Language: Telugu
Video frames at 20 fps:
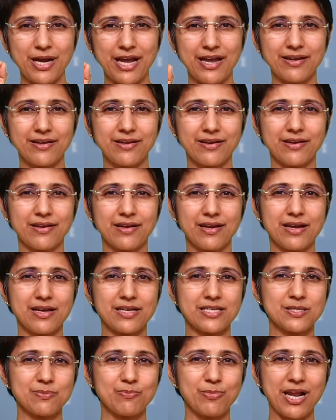
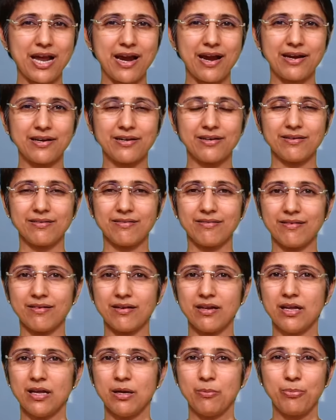ప్యాంక్రియాస్ బ్లాడర్